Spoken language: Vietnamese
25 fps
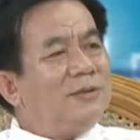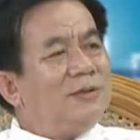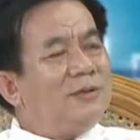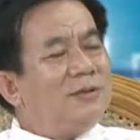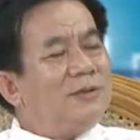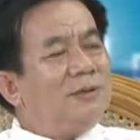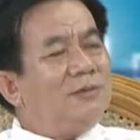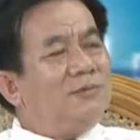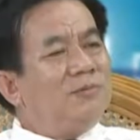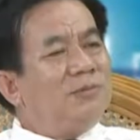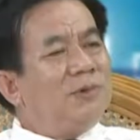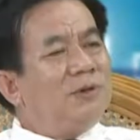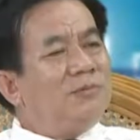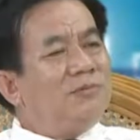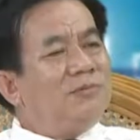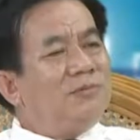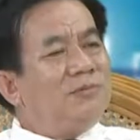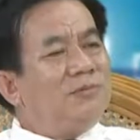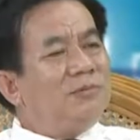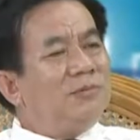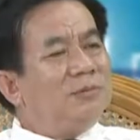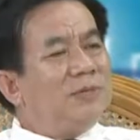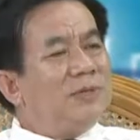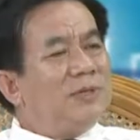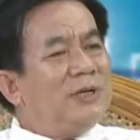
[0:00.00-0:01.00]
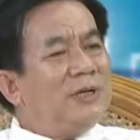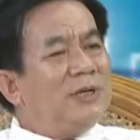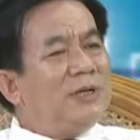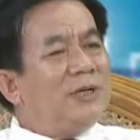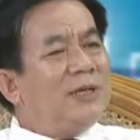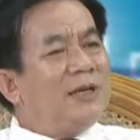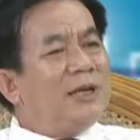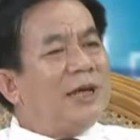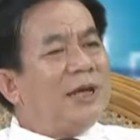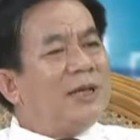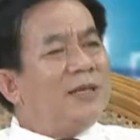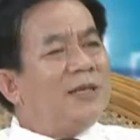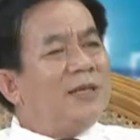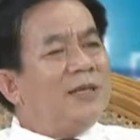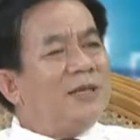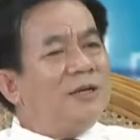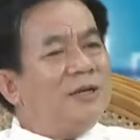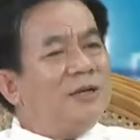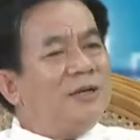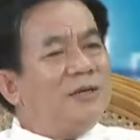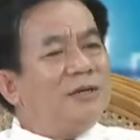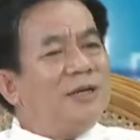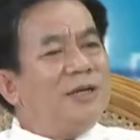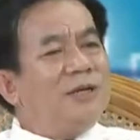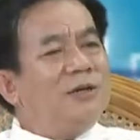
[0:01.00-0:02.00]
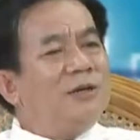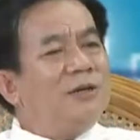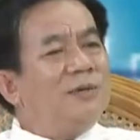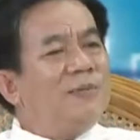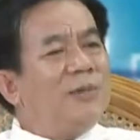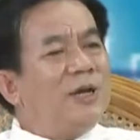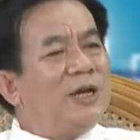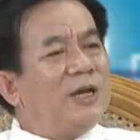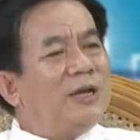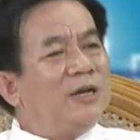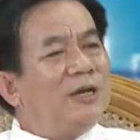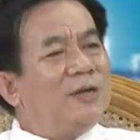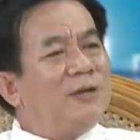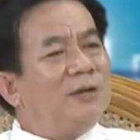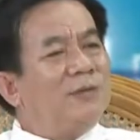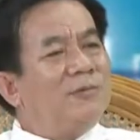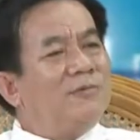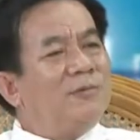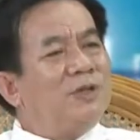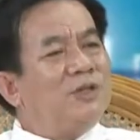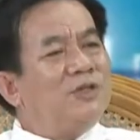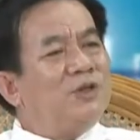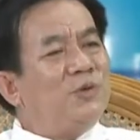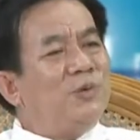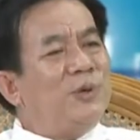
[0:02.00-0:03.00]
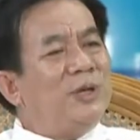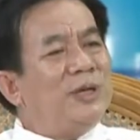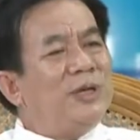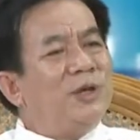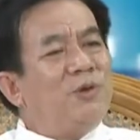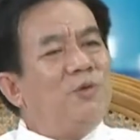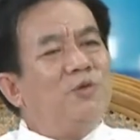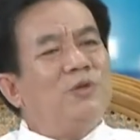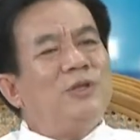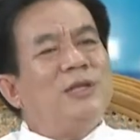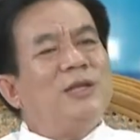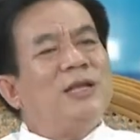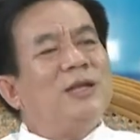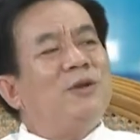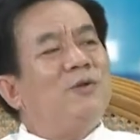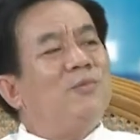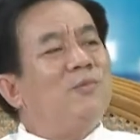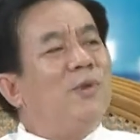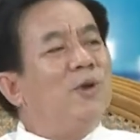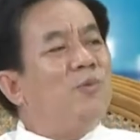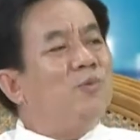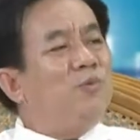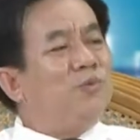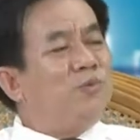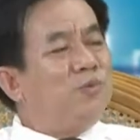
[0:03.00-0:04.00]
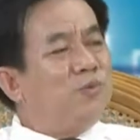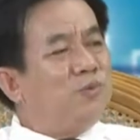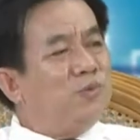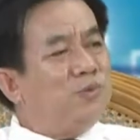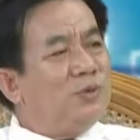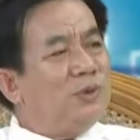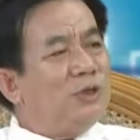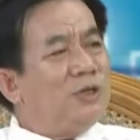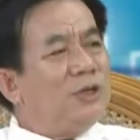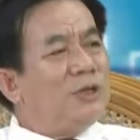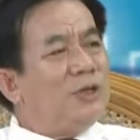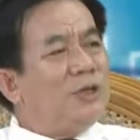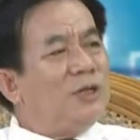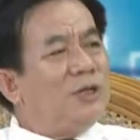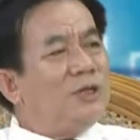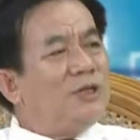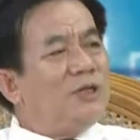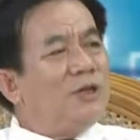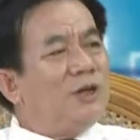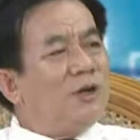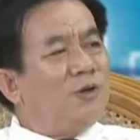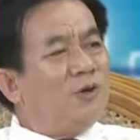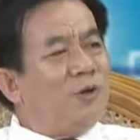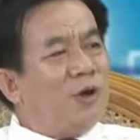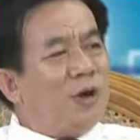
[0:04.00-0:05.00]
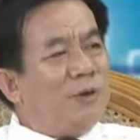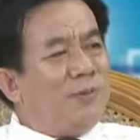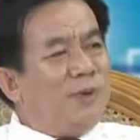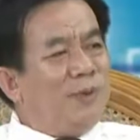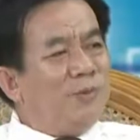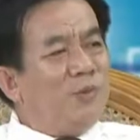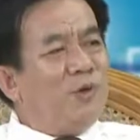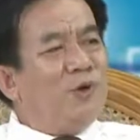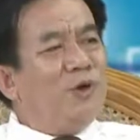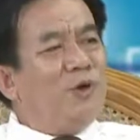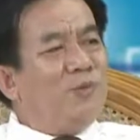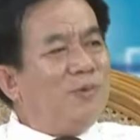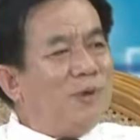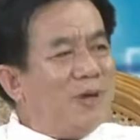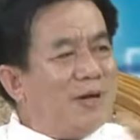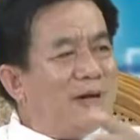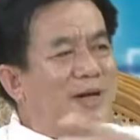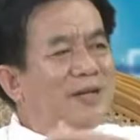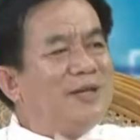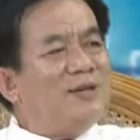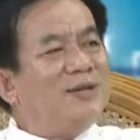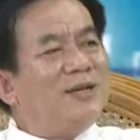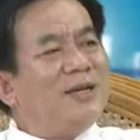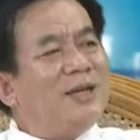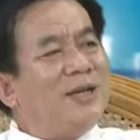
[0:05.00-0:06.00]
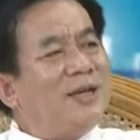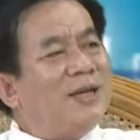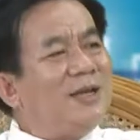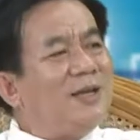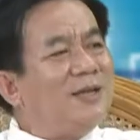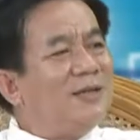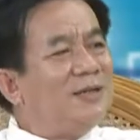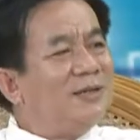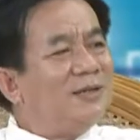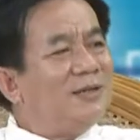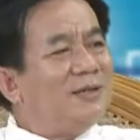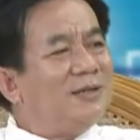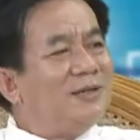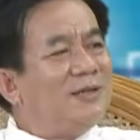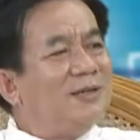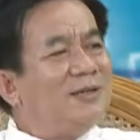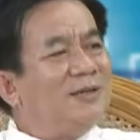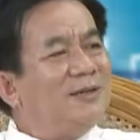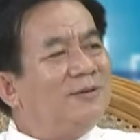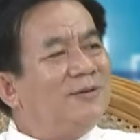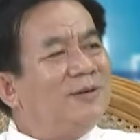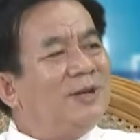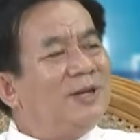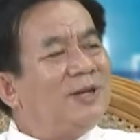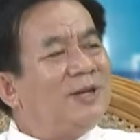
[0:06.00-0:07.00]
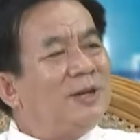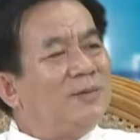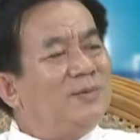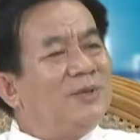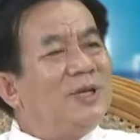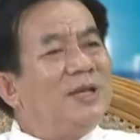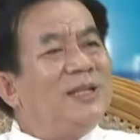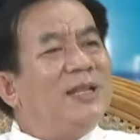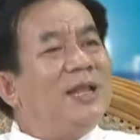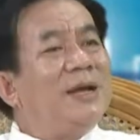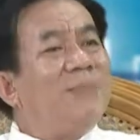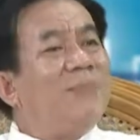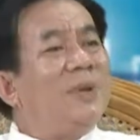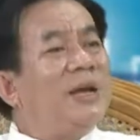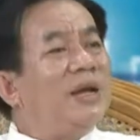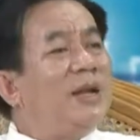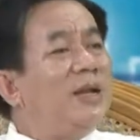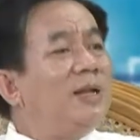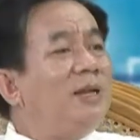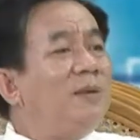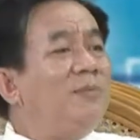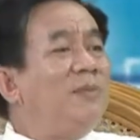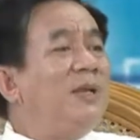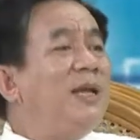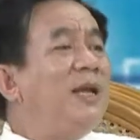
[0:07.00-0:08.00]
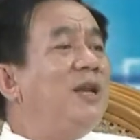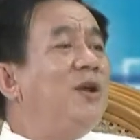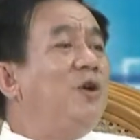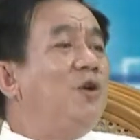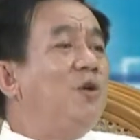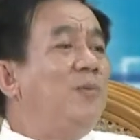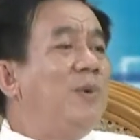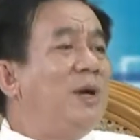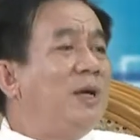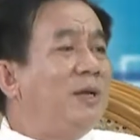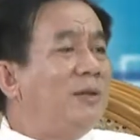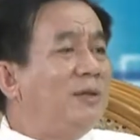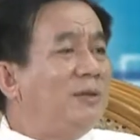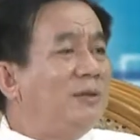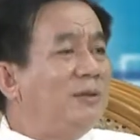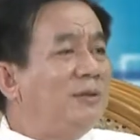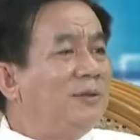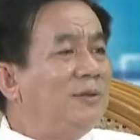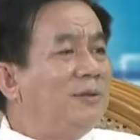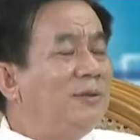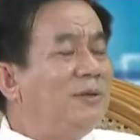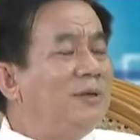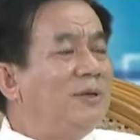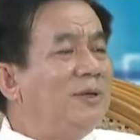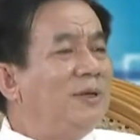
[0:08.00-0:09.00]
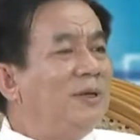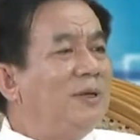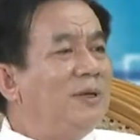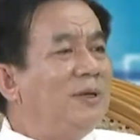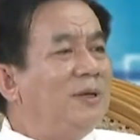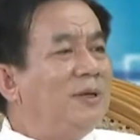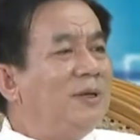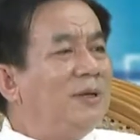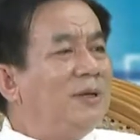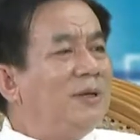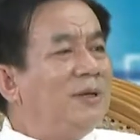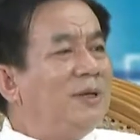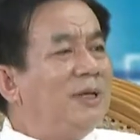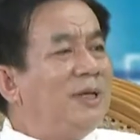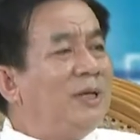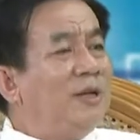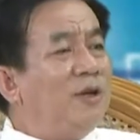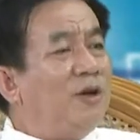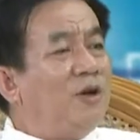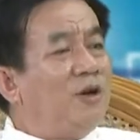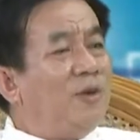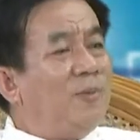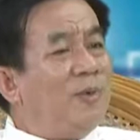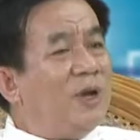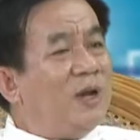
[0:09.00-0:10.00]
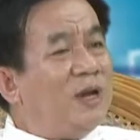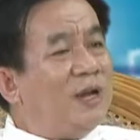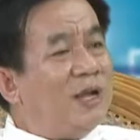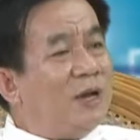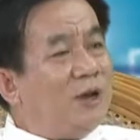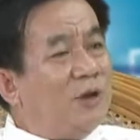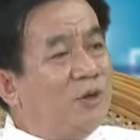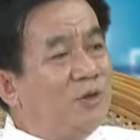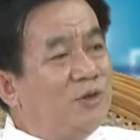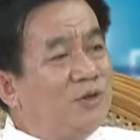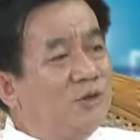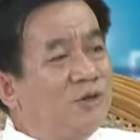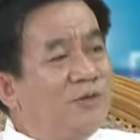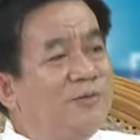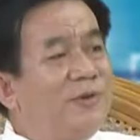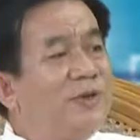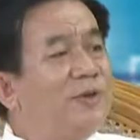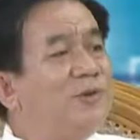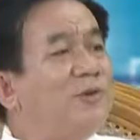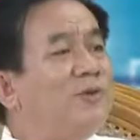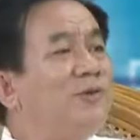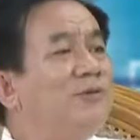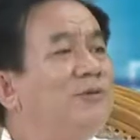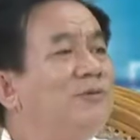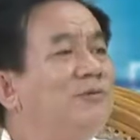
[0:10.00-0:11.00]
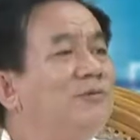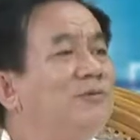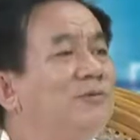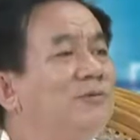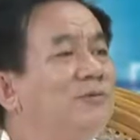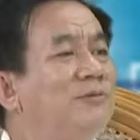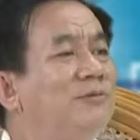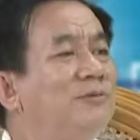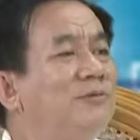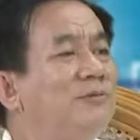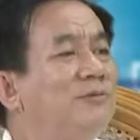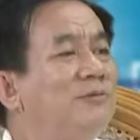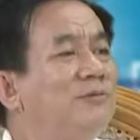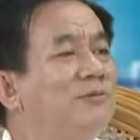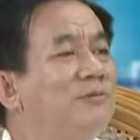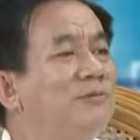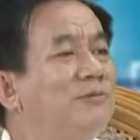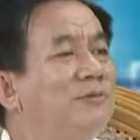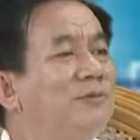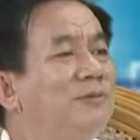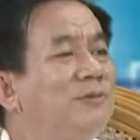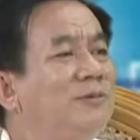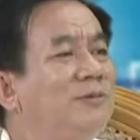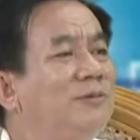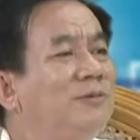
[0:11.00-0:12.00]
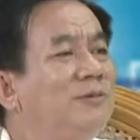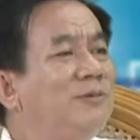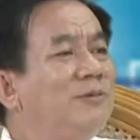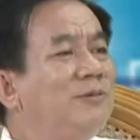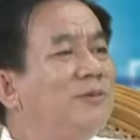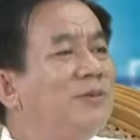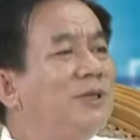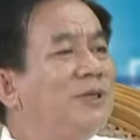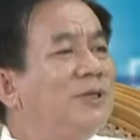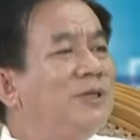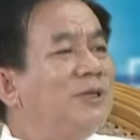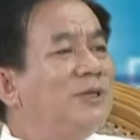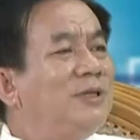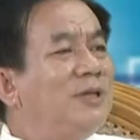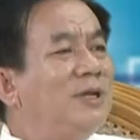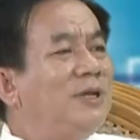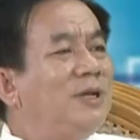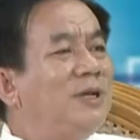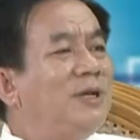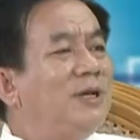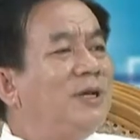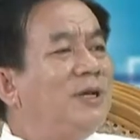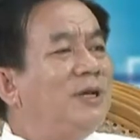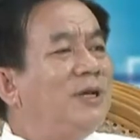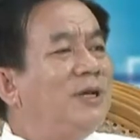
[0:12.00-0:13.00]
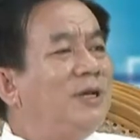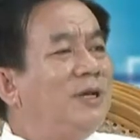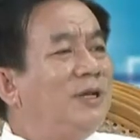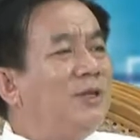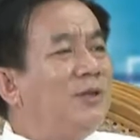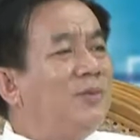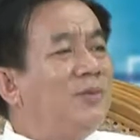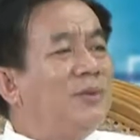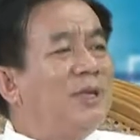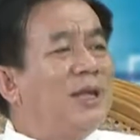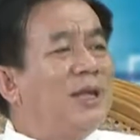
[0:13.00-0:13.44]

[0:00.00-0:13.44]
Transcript: cũng cũng hạn giữ cái người mà bị sốt huyết là ngủ trang ngủ bung để cho khỏi bị mũi đốt lên lây người khác yeah. Dạ. và trong thời đặc biệt là trong những ngày đầu của bệnh thì ngày đầu của bệnh là ổ chứa virus Đấy, cho nên yeah. là dạ. chúng ta